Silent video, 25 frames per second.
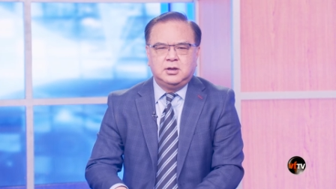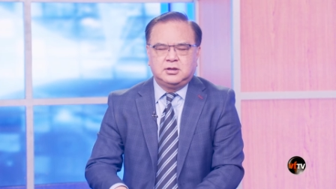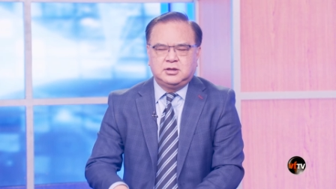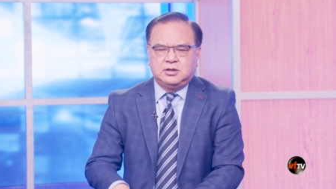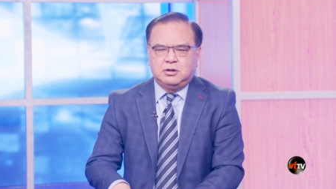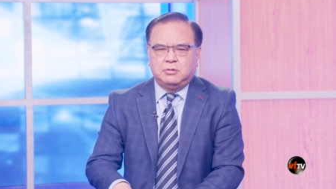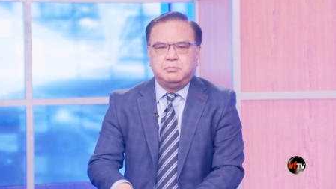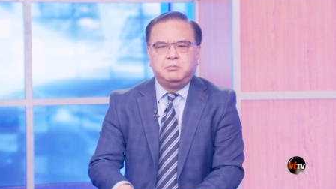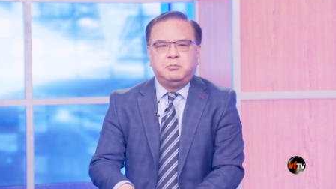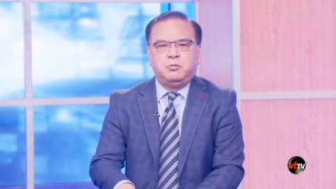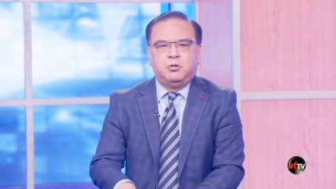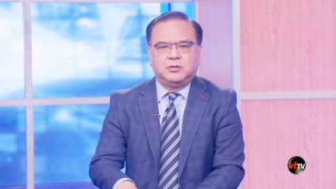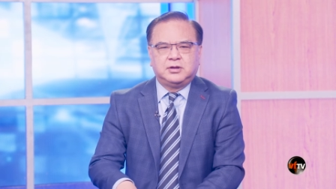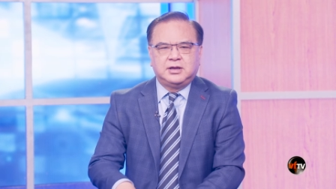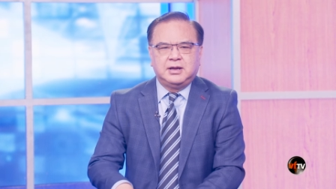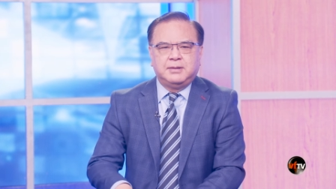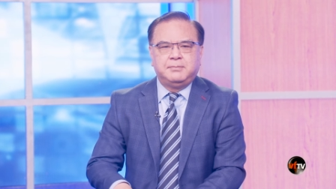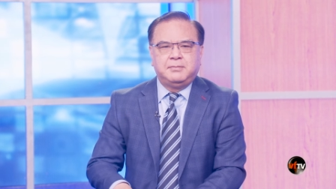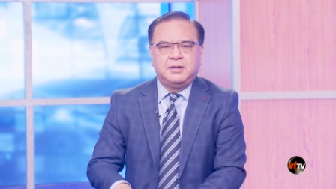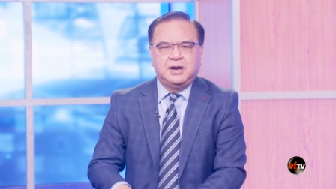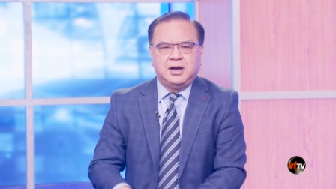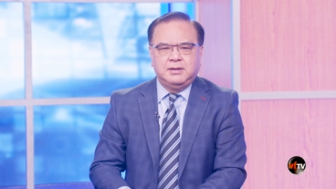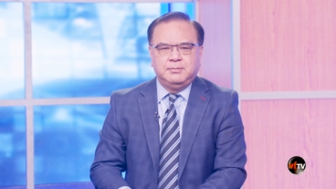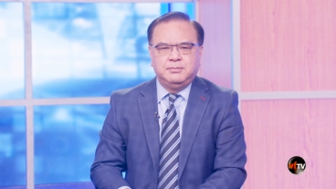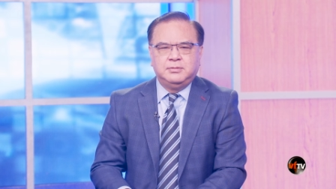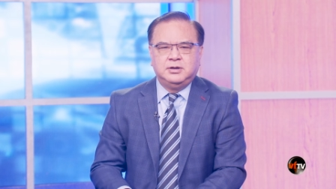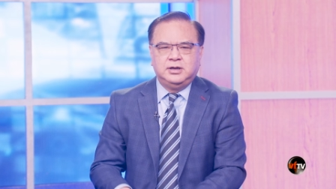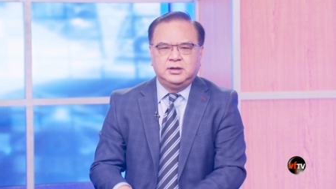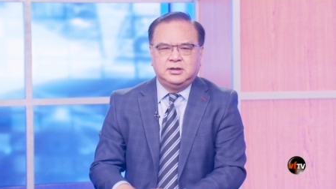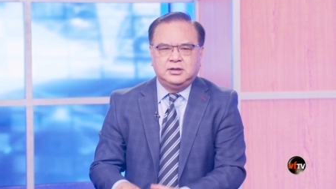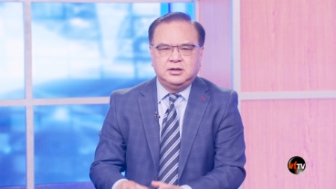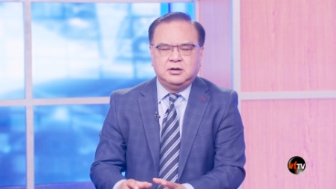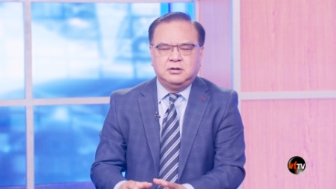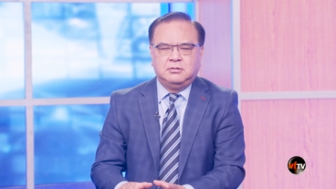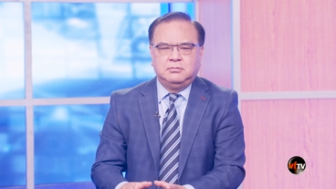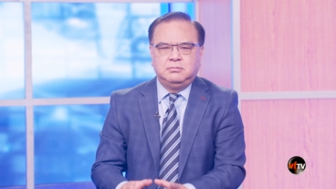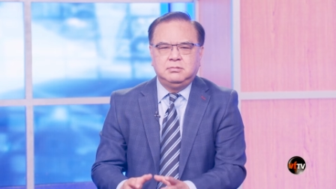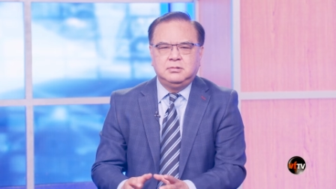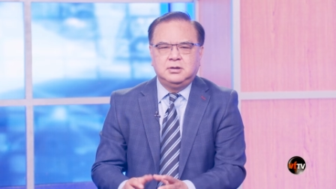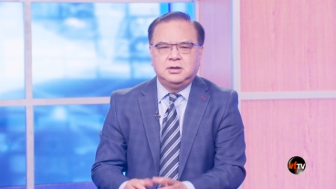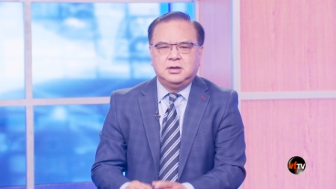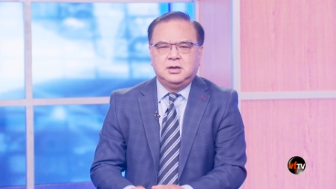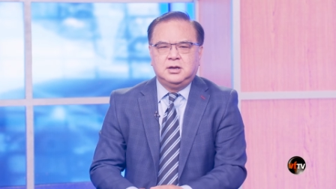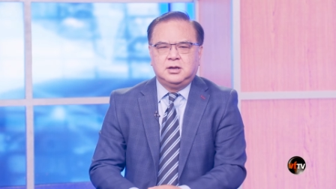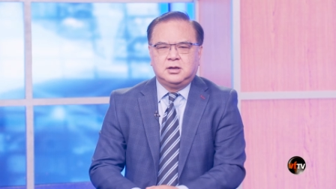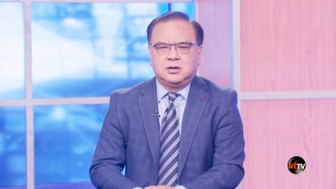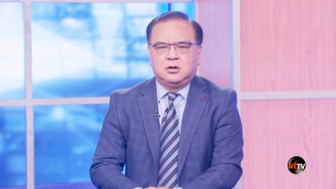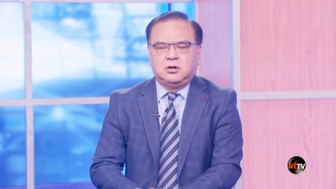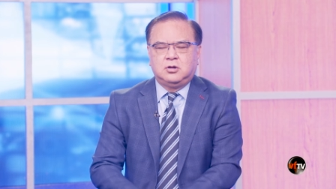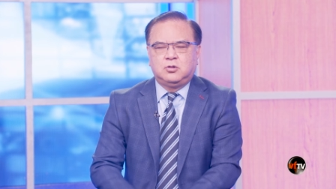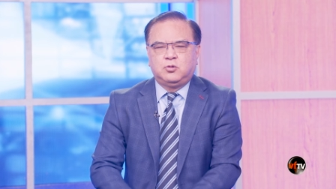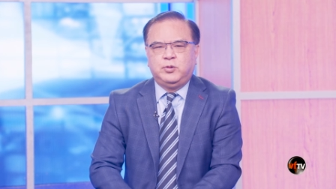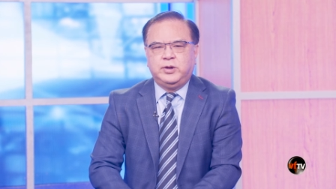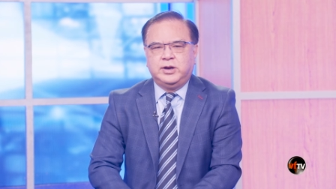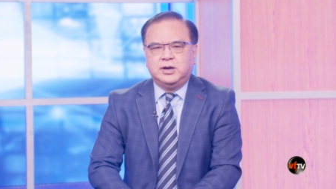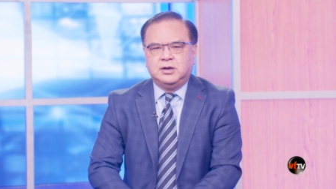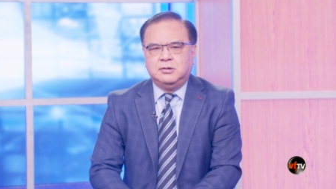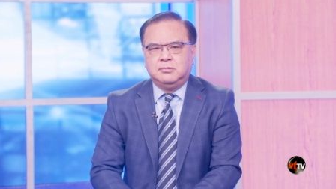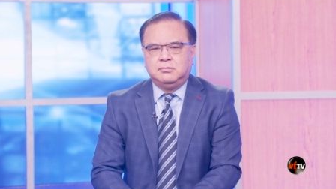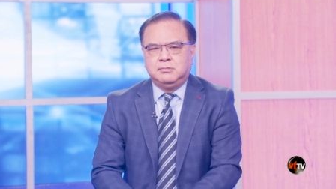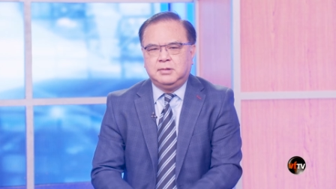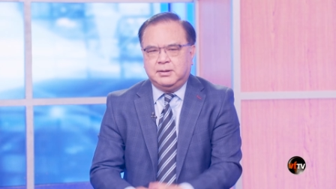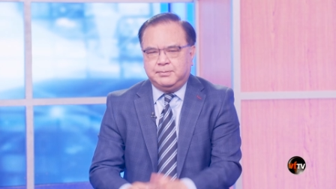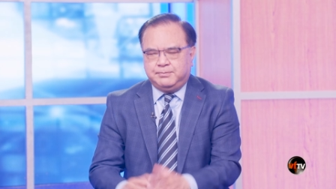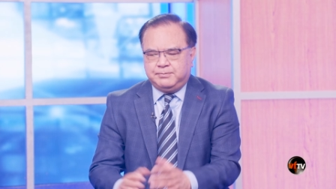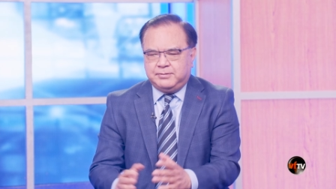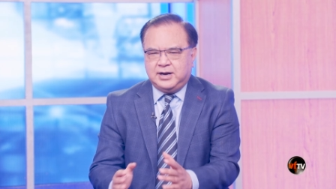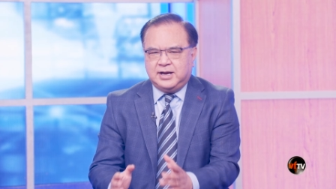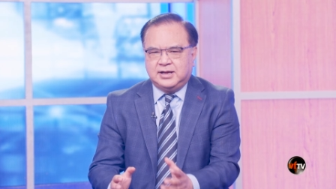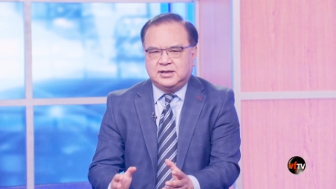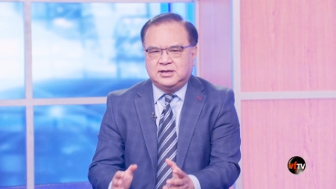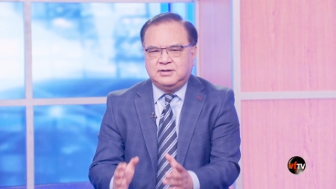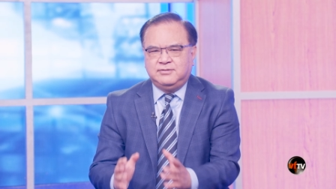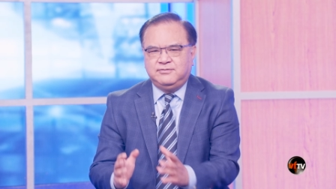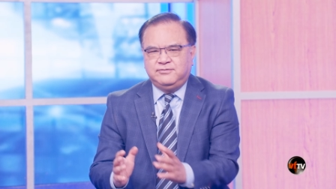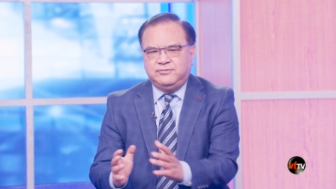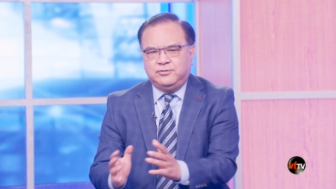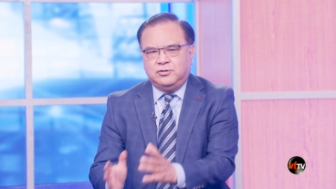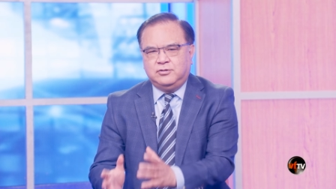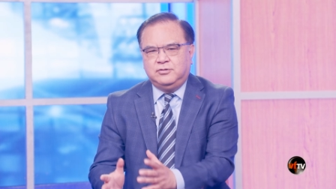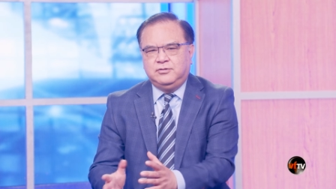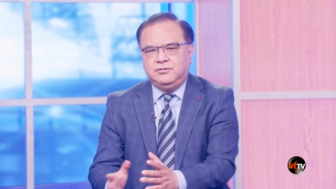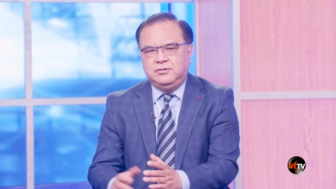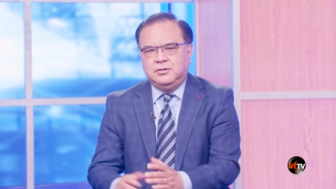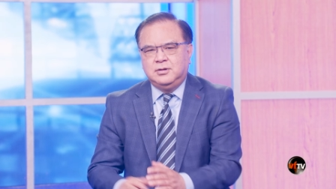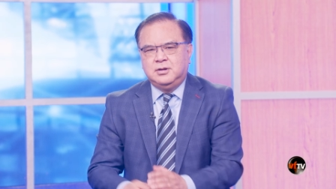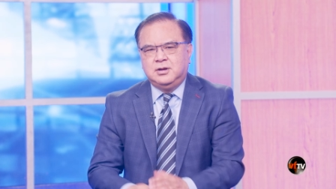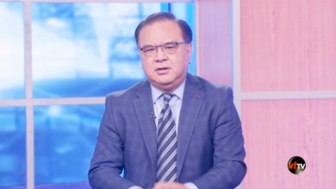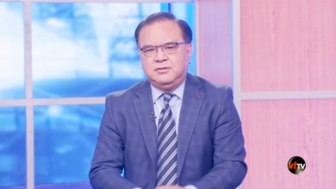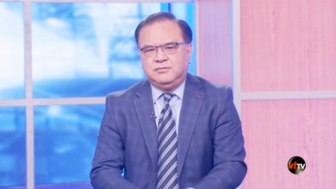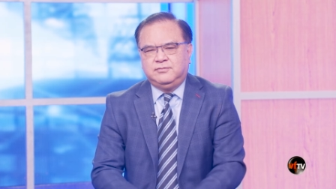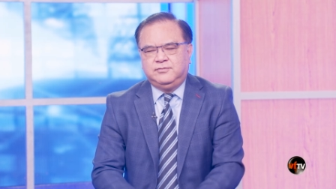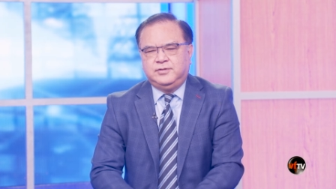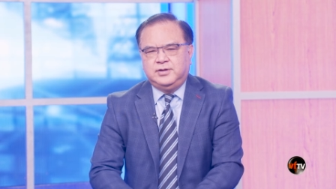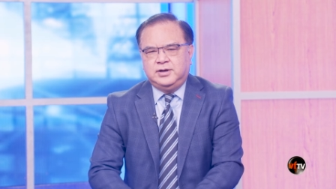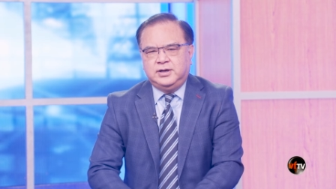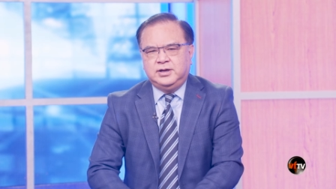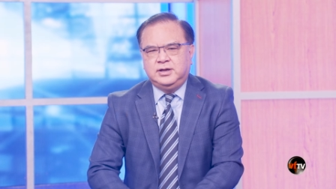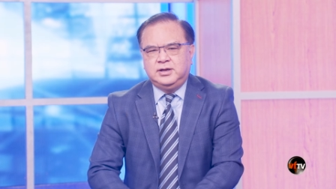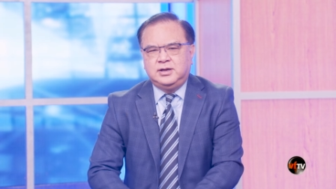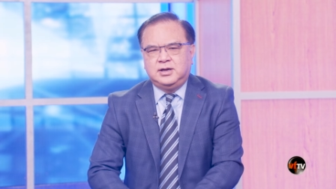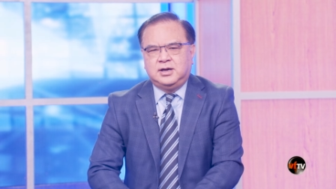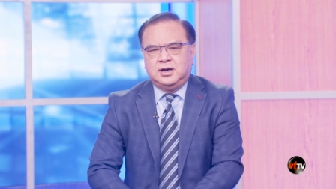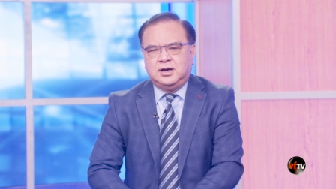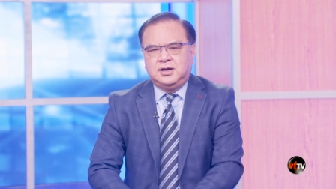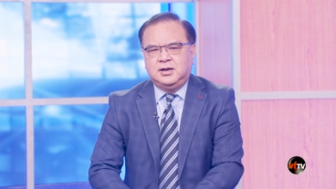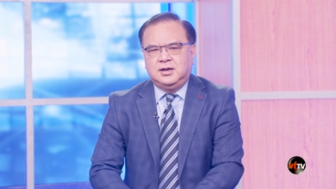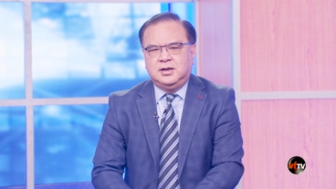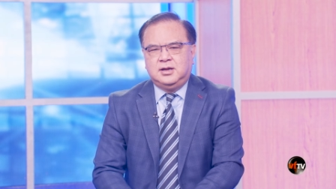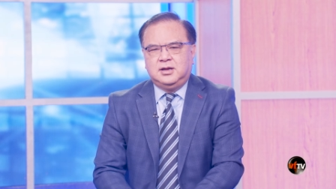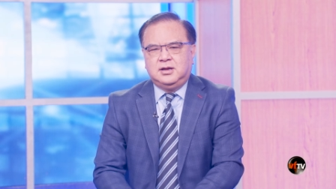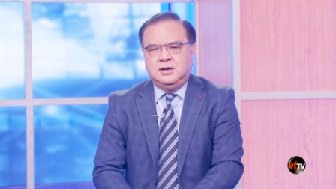trong 120 thì ông có quyền ông lập ra chính phủ với à,